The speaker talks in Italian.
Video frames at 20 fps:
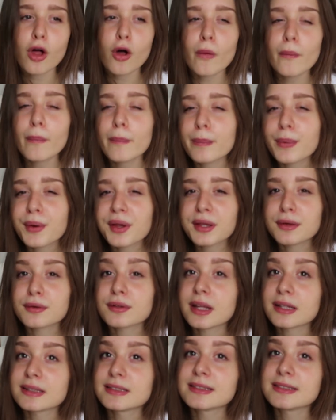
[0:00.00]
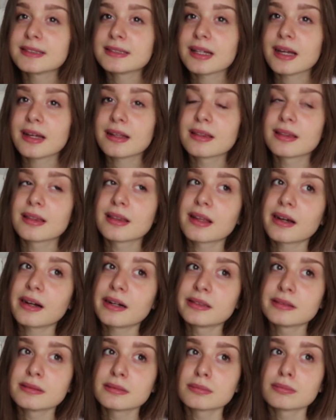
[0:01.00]
ho un pochino
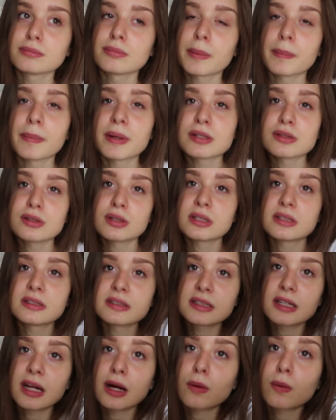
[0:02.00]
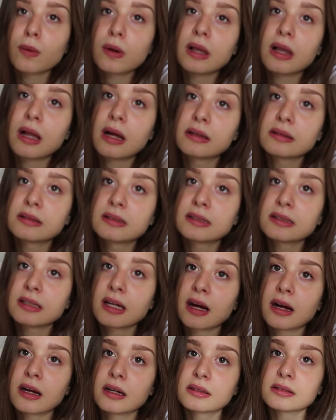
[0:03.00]
d'ansietta ma penso che sia
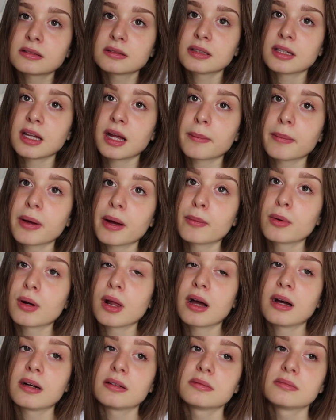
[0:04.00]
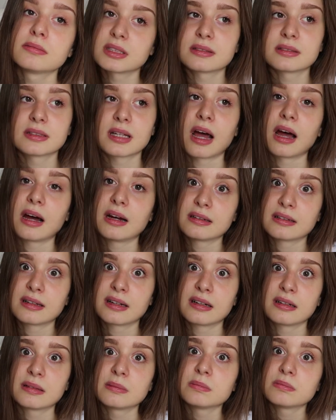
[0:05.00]
quell'ansia chiamiamola
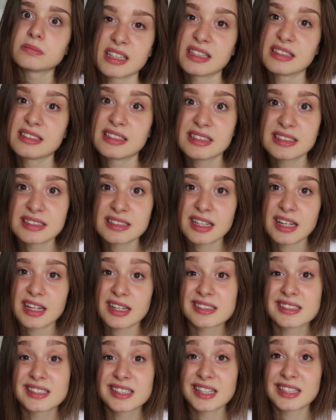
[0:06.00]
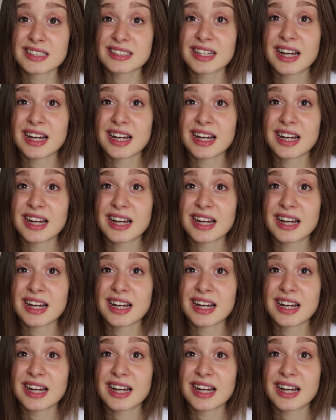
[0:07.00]
sana se esiste l'ansia